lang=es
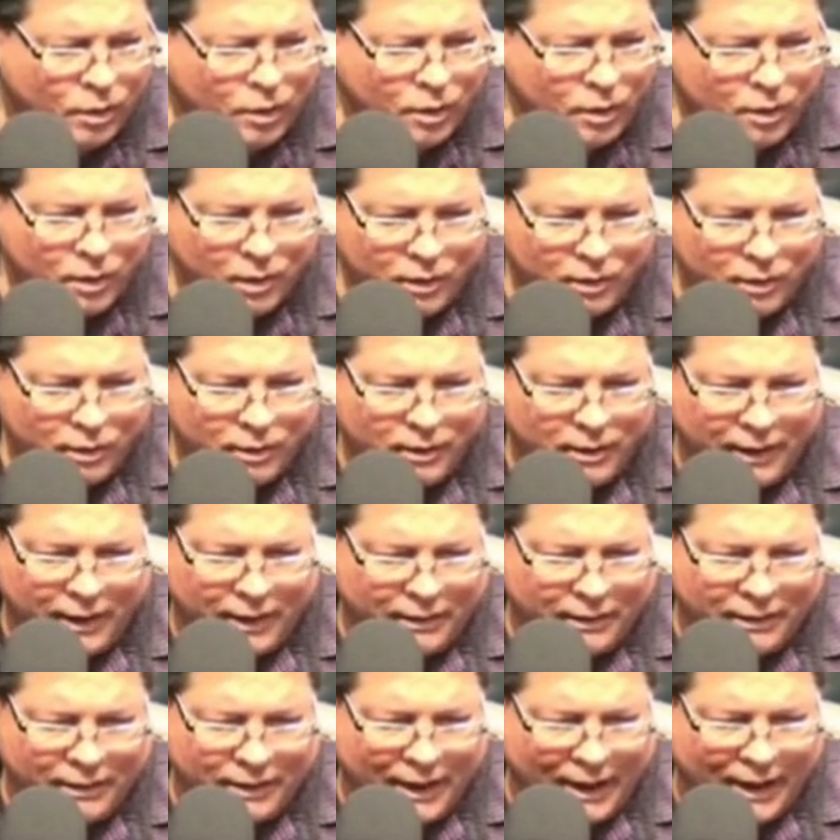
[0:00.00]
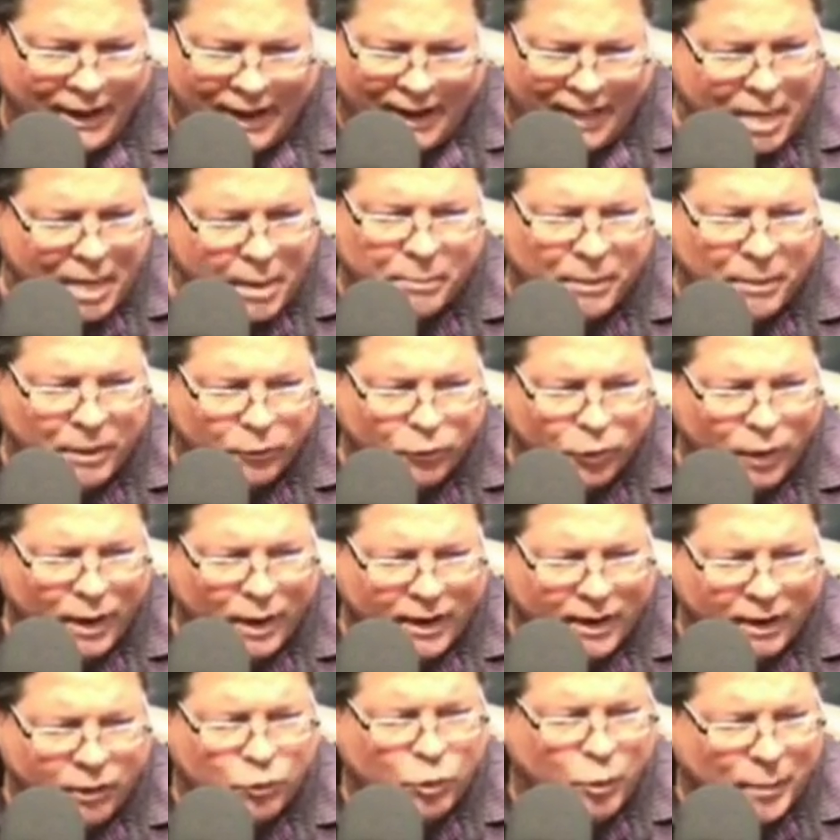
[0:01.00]
de, cada persona
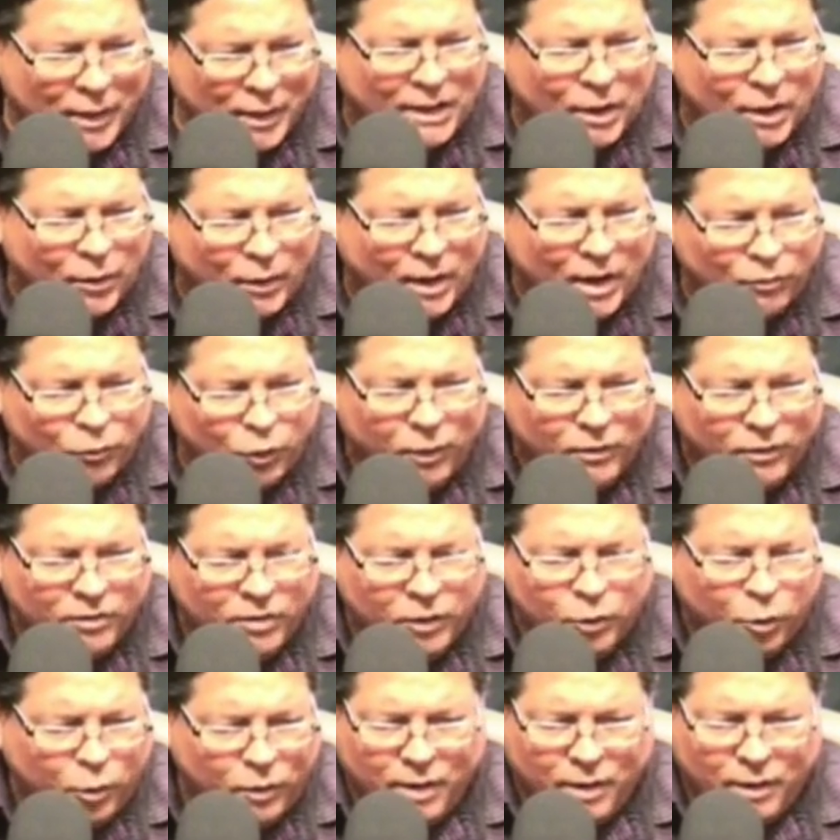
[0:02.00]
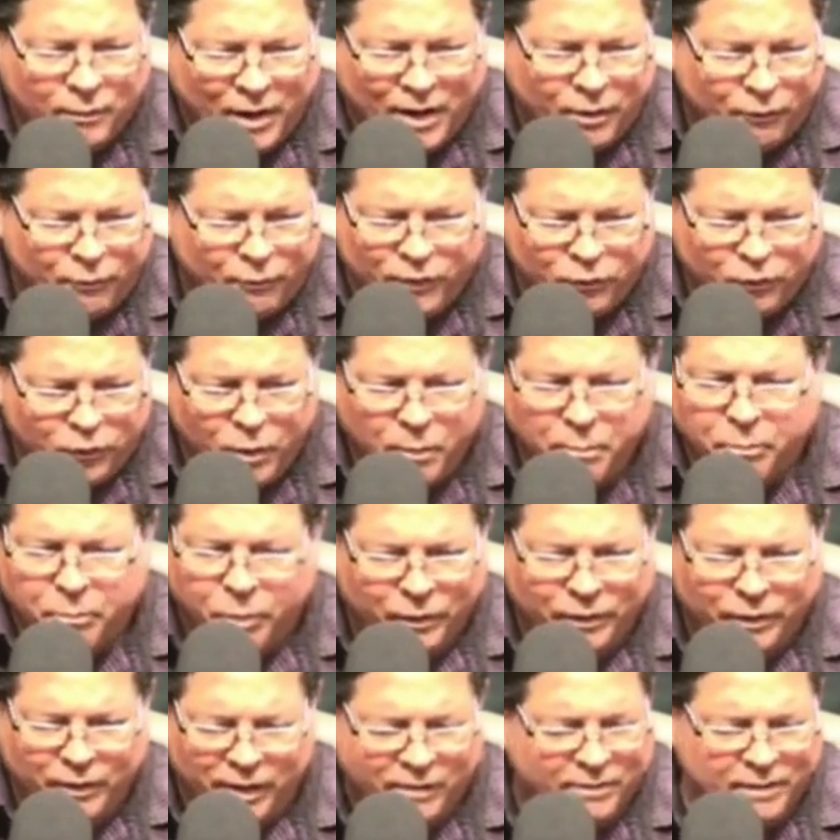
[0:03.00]
que someta una solicitud de beneficios por
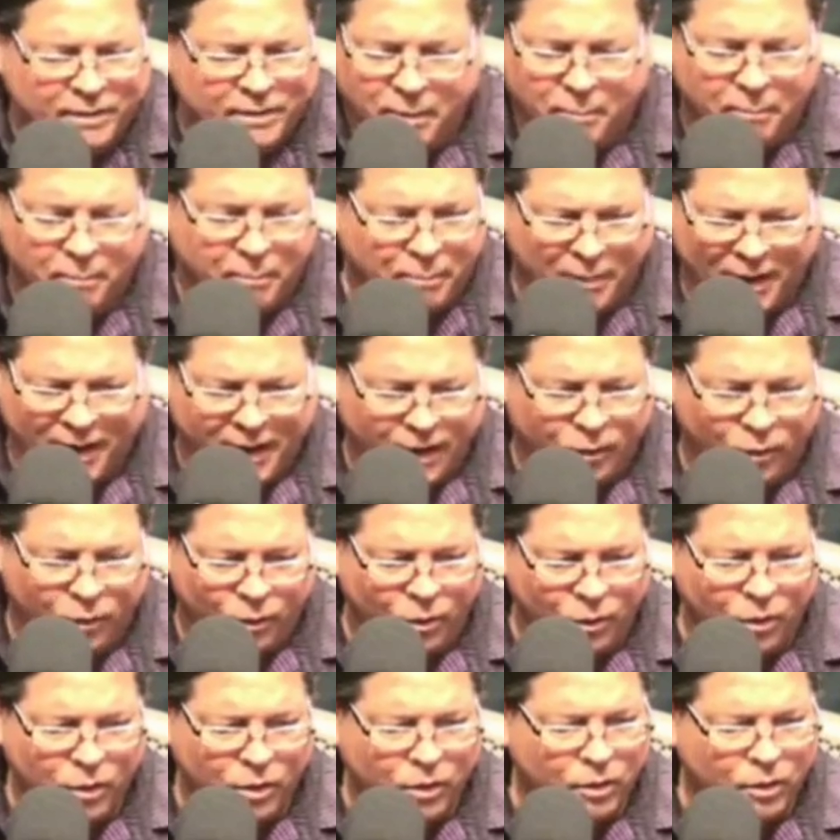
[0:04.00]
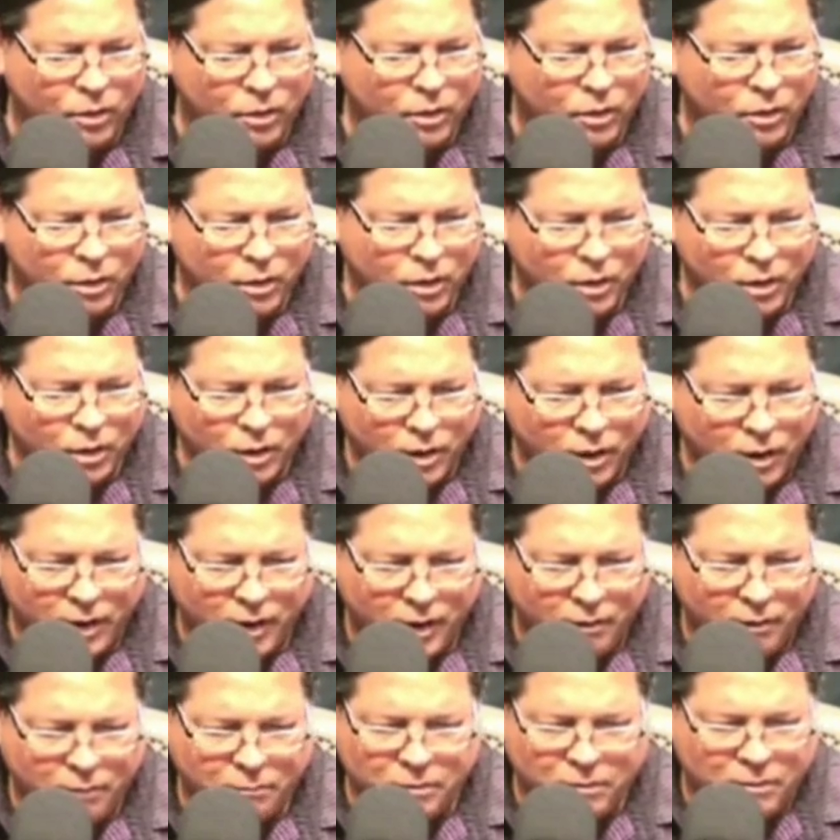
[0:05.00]
desempleo?
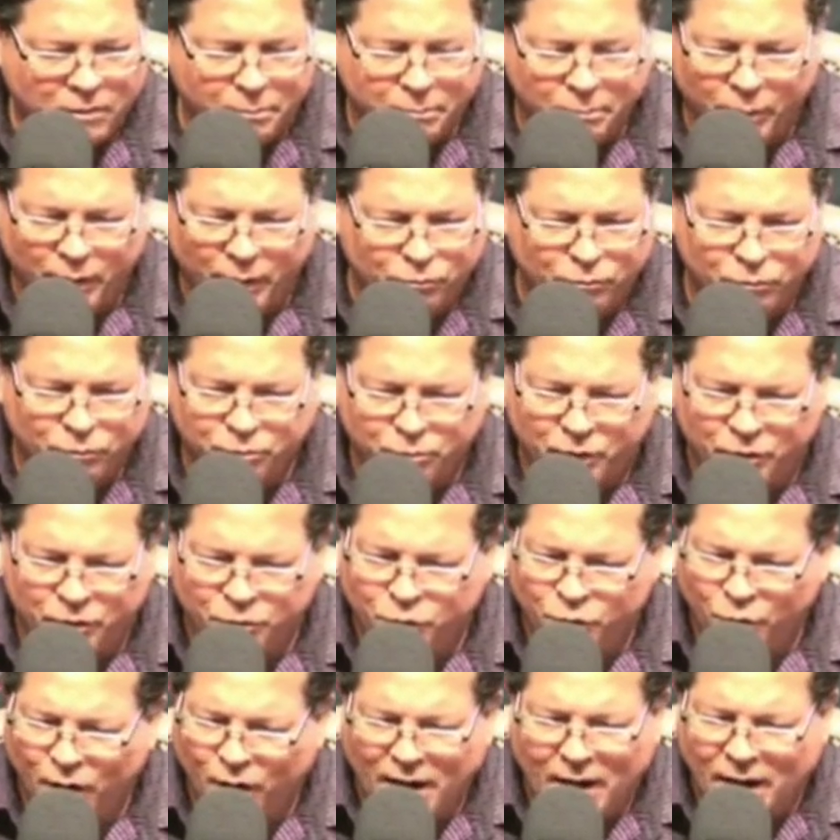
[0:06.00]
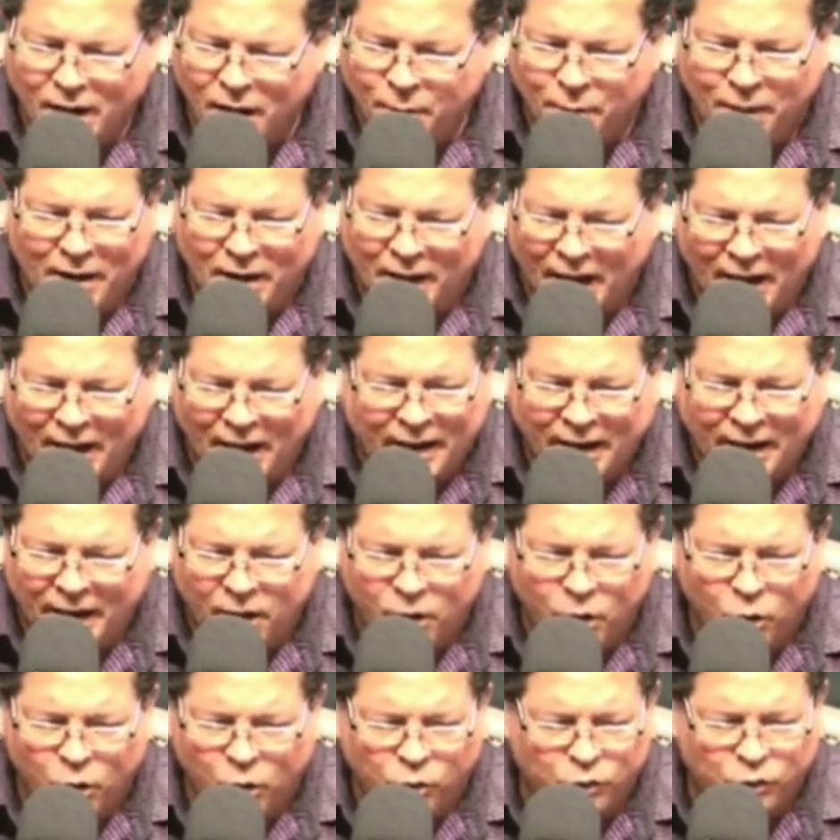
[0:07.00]
Eh, pues, pues yo la verdad es que
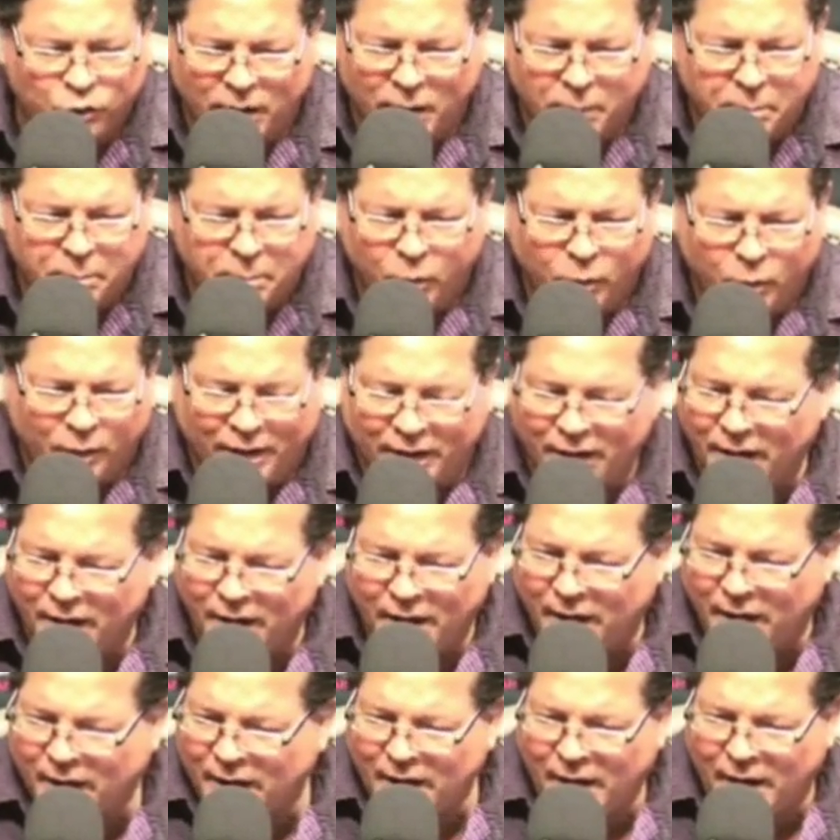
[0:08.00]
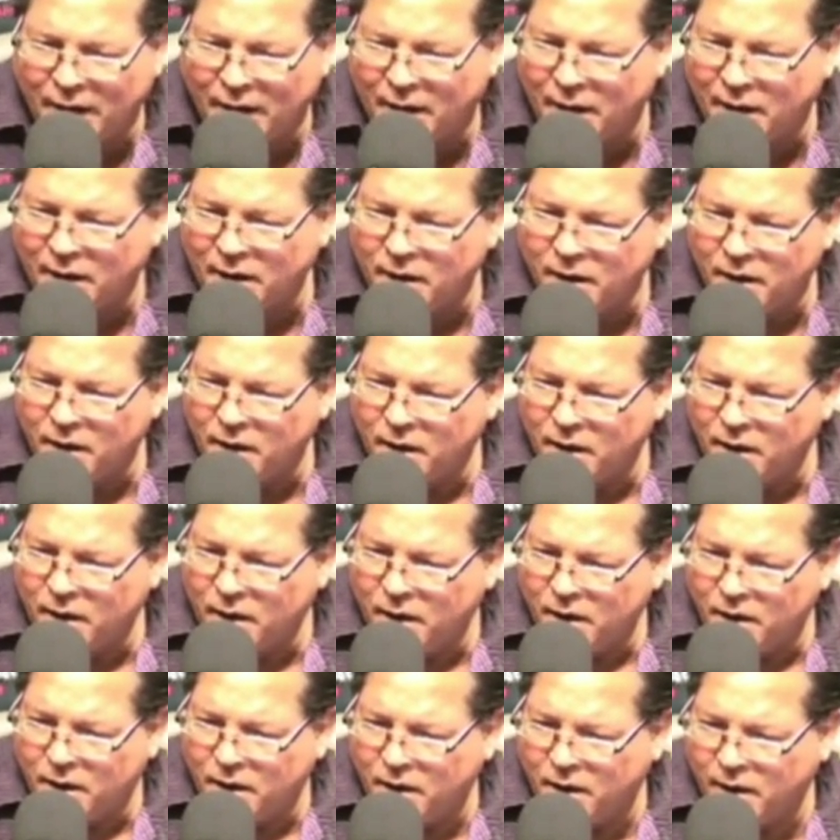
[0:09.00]
no sé por qué es que
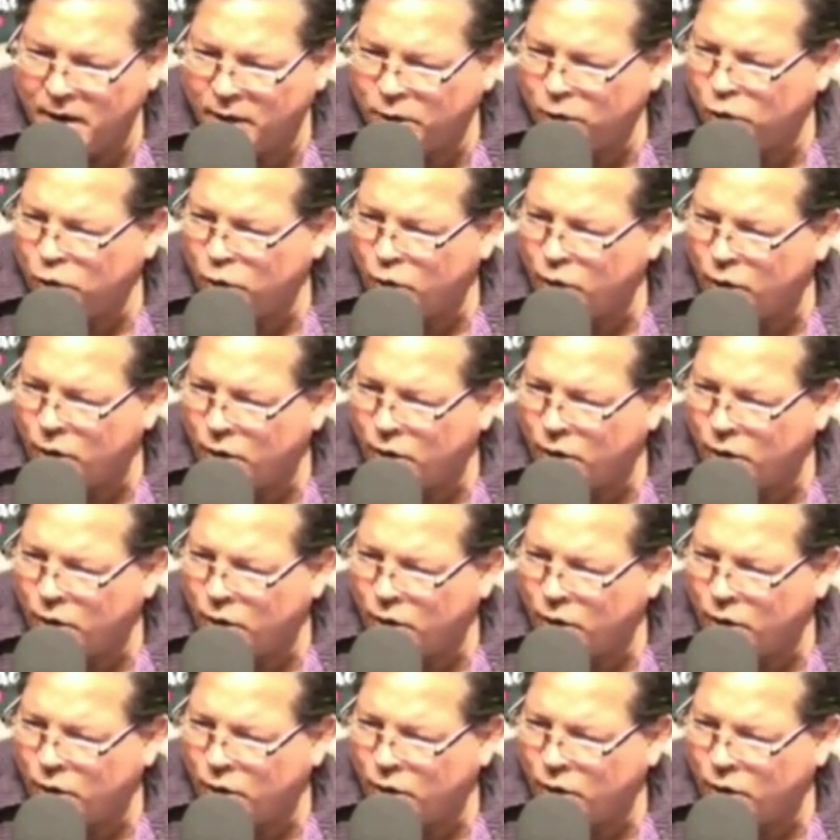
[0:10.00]
esto